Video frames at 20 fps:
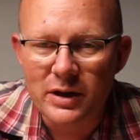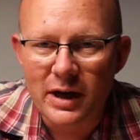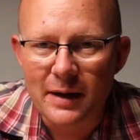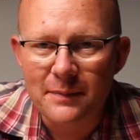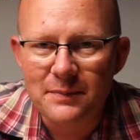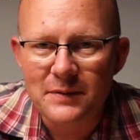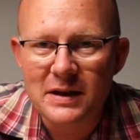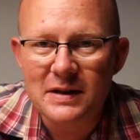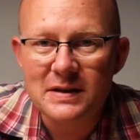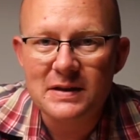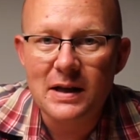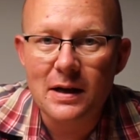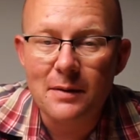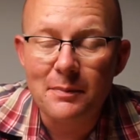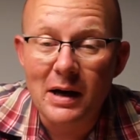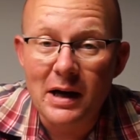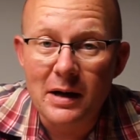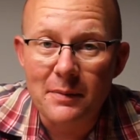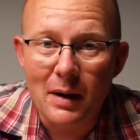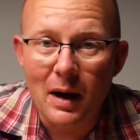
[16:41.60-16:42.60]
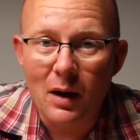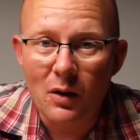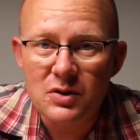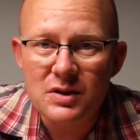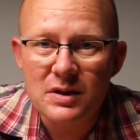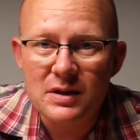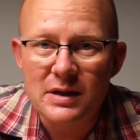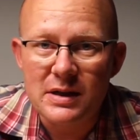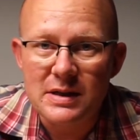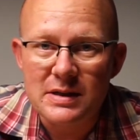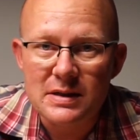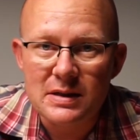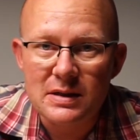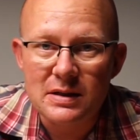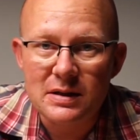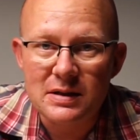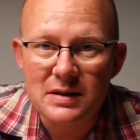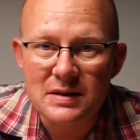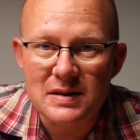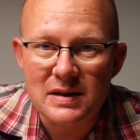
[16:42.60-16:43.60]
ihr habt jetzt ja mal im
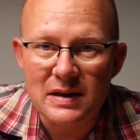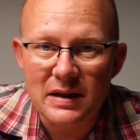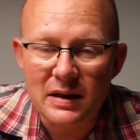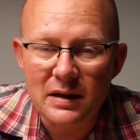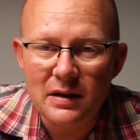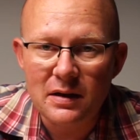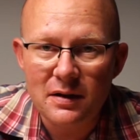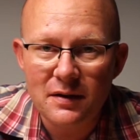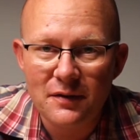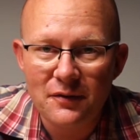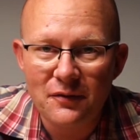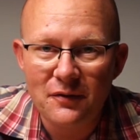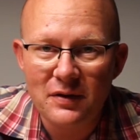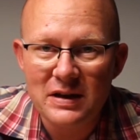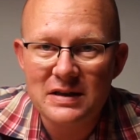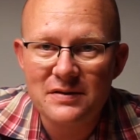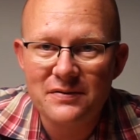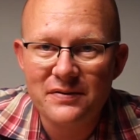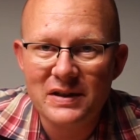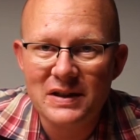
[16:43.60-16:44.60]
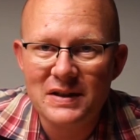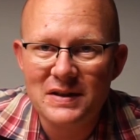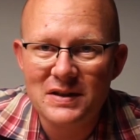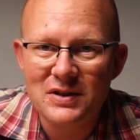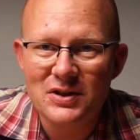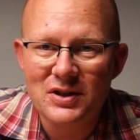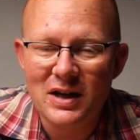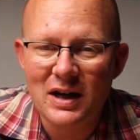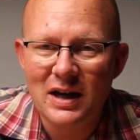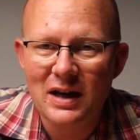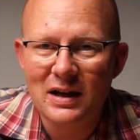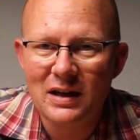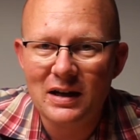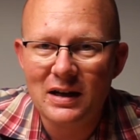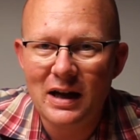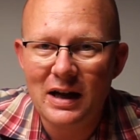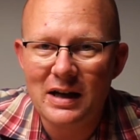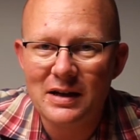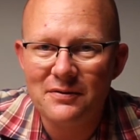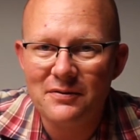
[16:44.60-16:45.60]
Außentest gesehen, was 40
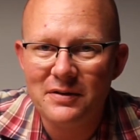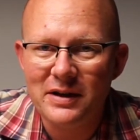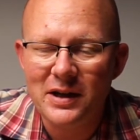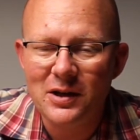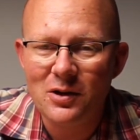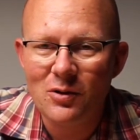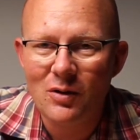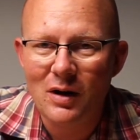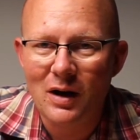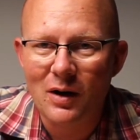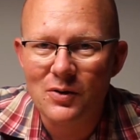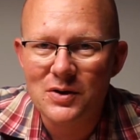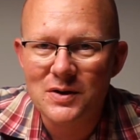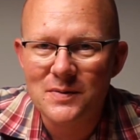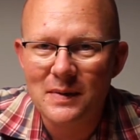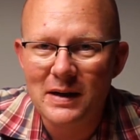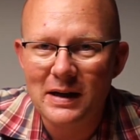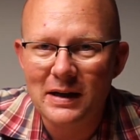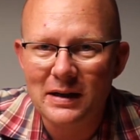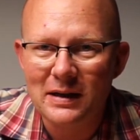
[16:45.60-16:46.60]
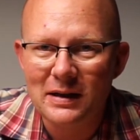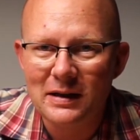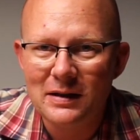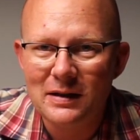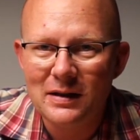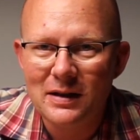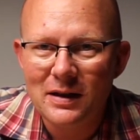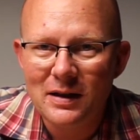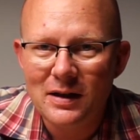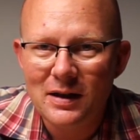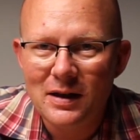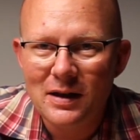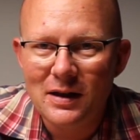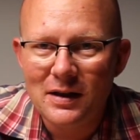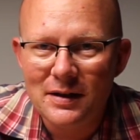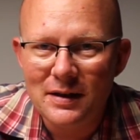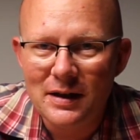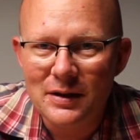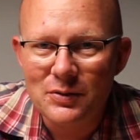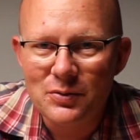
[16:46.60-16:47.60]
Jahre Entwicklung ausmachen.
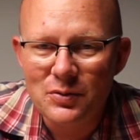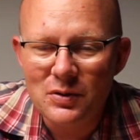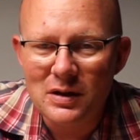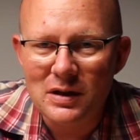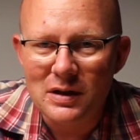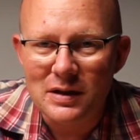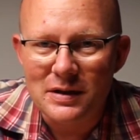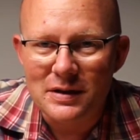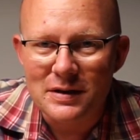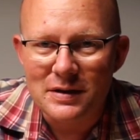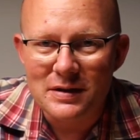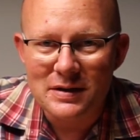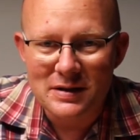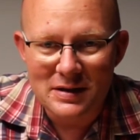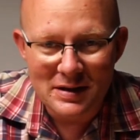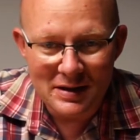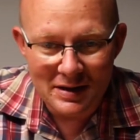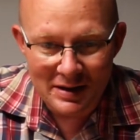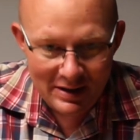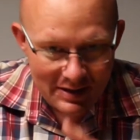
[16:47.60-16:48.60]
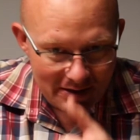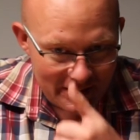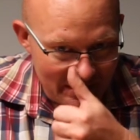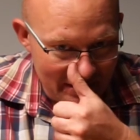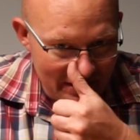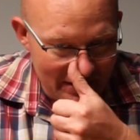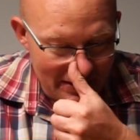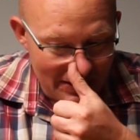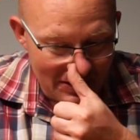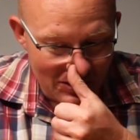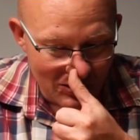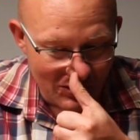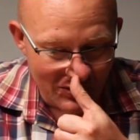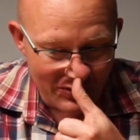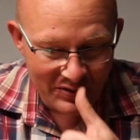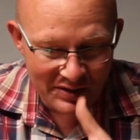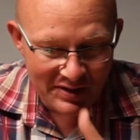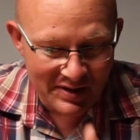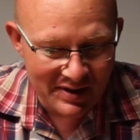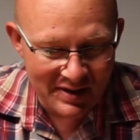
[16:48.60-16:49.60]
Natürlich ist diese
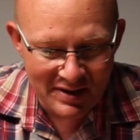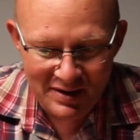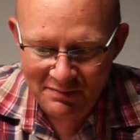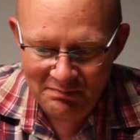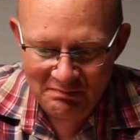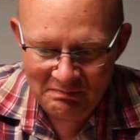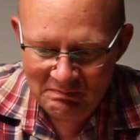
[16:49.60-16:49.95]
Sofirn